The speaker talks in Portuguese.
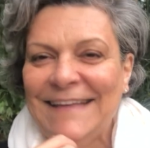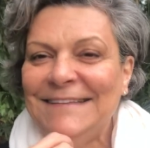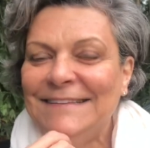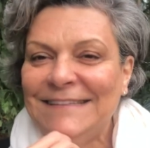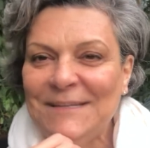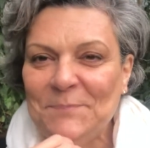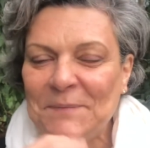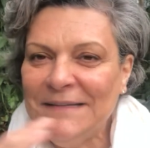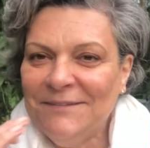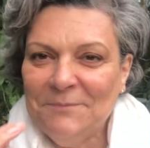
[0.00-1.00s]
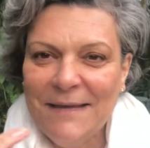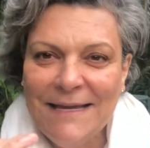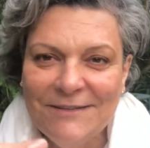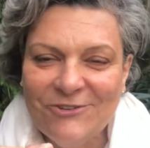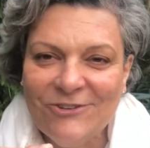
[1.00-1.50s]
E
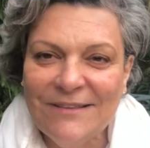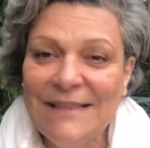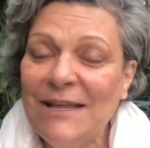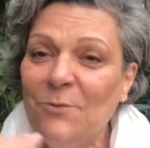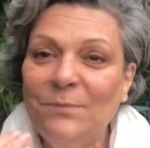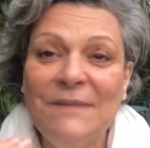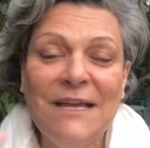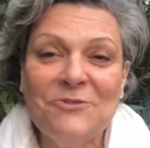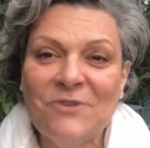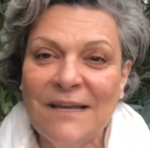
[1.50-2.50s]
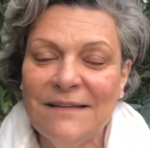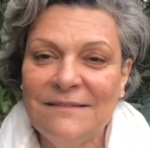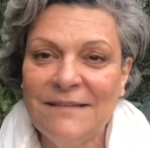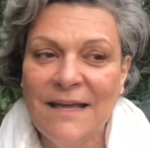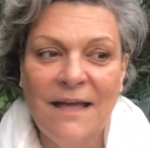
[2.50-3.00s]
simplesmente não deixo
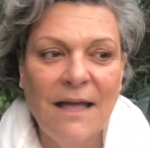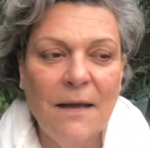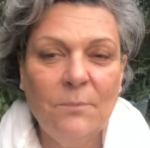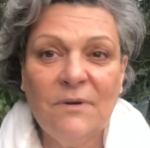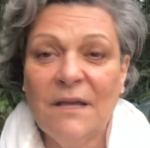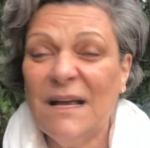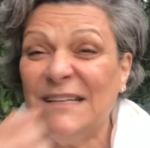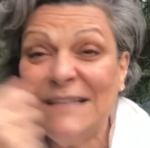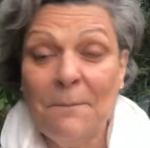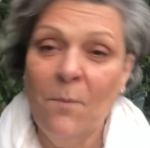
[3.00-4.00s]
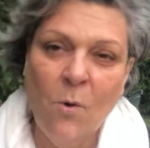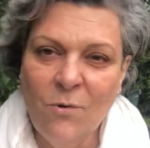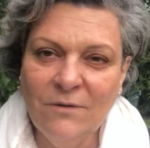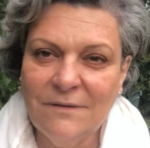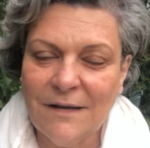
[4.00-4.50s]
aquecer porque gasta
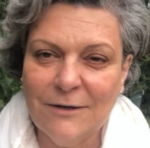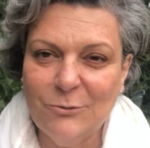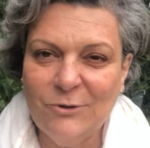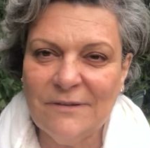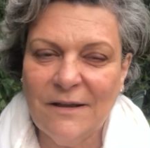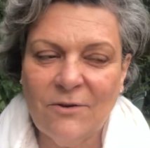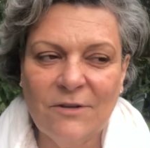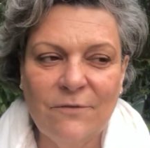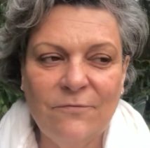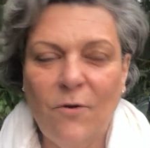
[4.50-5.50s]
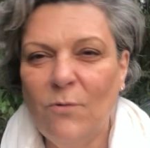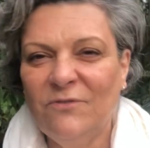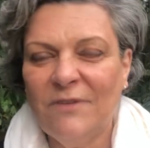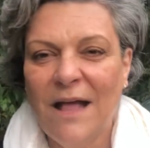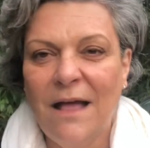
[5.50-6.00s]
muita luz. Aí quando eu vou
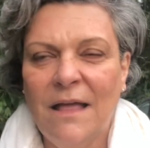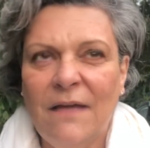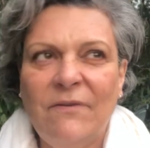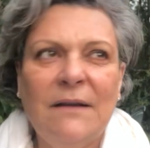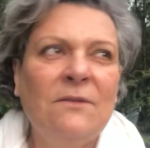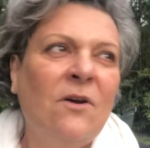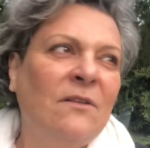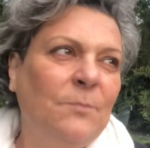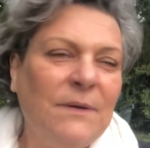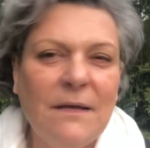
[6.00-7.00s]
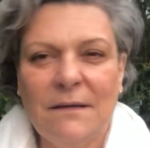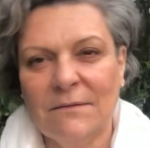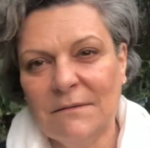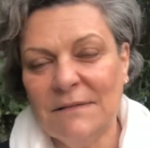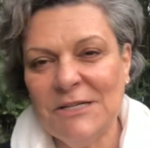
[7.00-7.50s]
usar, falo, nossa, por que, que
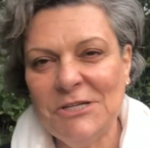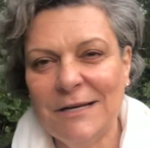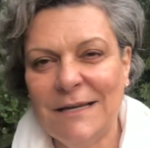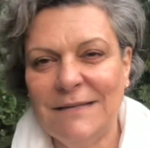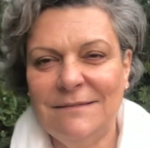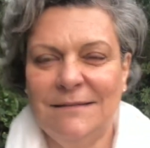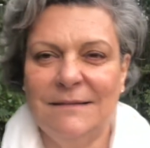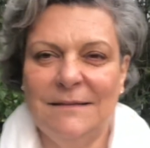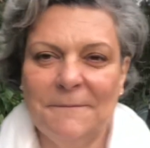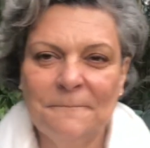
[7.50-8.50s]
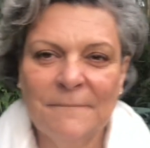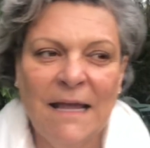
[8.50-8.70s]
eu não deixei aquecida?